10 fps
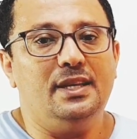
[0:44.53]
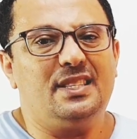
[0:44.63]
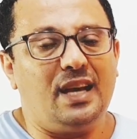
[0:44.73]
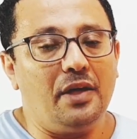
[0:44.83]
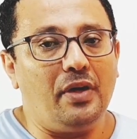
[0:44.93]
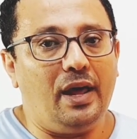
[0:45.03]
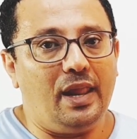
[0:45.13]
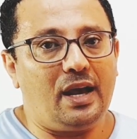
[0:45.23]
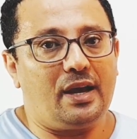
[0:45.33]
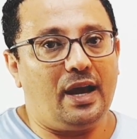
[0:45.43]
سأضع
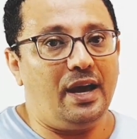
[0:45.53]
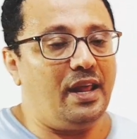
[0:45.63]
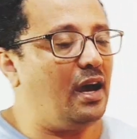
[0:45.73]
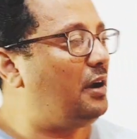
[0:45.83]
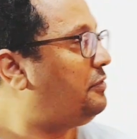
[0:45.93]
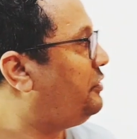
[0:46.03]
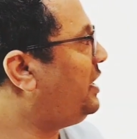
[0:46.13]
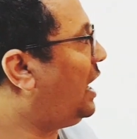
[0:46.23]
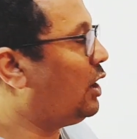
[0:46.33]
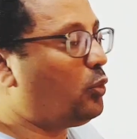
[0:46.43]
لك أنا
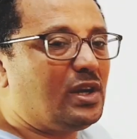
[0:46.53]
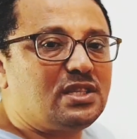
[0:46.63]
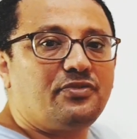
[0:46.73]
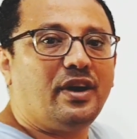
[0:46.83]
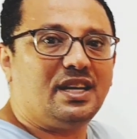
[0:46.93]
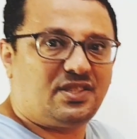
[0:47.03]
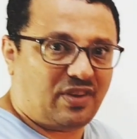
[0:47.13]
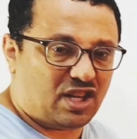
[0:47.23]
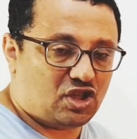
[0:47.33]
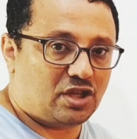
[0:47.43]
في الوصف
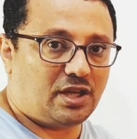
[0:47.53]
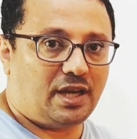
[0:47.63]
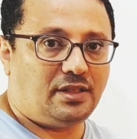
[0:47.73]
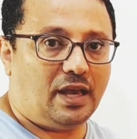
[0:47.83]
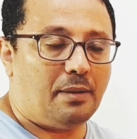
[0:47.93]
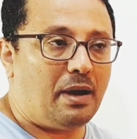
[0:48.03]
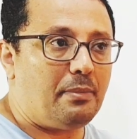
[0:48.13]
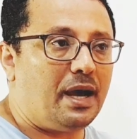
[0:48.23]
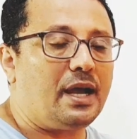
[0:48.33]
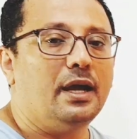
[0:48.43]
أسفل الشاشة التي
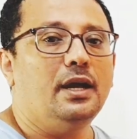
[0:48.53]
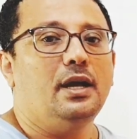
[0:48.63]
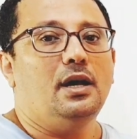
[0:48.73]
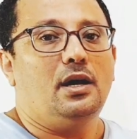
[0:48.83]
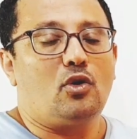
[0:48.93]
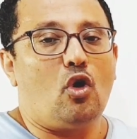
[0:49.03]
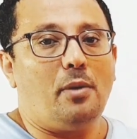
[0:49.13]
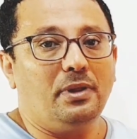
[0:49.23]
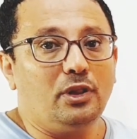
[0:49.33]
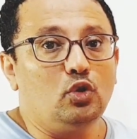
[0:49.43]
أمامك
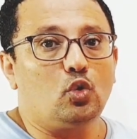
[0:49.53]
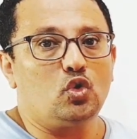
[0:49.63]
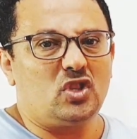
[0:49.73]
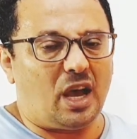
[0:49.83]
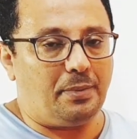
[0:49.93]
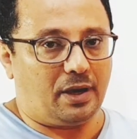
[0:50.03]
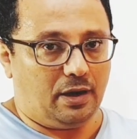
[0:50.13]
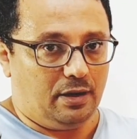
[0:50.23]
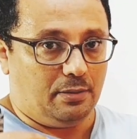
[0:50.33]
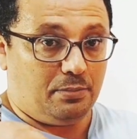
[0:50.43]
روابط لدروس
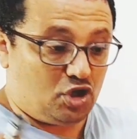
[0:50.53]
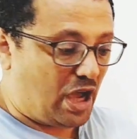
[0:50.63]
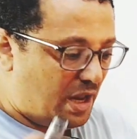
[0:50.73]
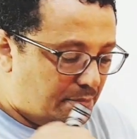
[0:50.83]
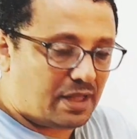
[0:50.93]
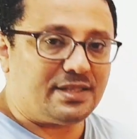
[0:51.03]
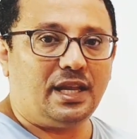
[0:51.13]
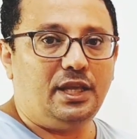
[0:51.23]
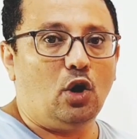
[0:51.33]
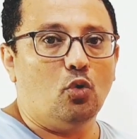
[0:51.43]
سابقة بجانب
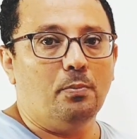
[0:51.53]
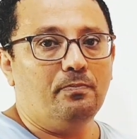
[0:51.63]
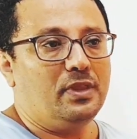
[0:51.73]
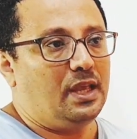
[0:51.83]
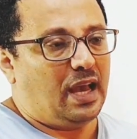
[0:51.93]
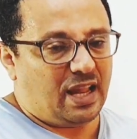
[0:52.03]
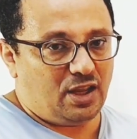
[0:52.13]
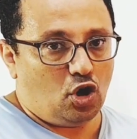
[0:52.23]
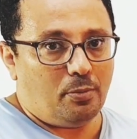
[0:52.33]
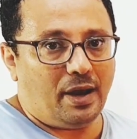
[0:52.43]
درس اليوم
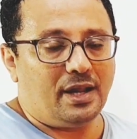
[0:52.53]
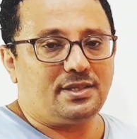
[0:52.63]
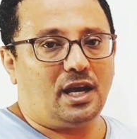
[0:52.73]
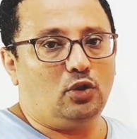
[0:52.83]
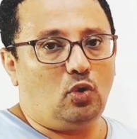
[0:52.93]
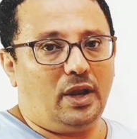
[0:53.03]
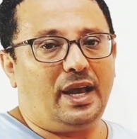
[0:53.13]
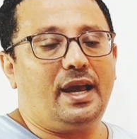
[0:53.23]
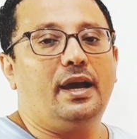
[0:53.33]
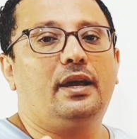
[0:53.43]
اليوم أنا
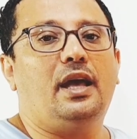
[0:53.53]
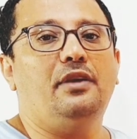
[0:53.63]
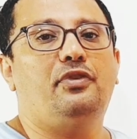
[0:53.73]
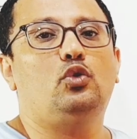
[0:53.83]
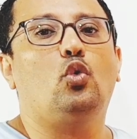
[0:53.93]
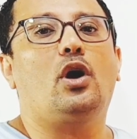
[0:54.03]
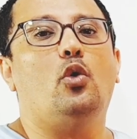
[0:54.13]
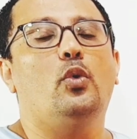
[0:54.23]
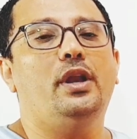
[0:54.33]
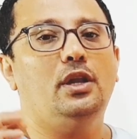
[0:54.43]
سأدلك كيف
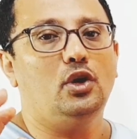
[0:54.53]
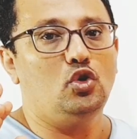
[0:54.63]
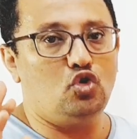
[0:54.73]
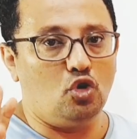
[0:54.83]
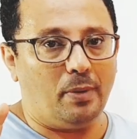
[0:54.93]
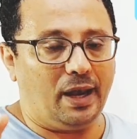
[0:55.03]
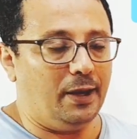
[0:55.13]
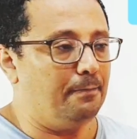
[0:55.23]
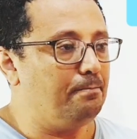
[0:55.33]
تكون جمل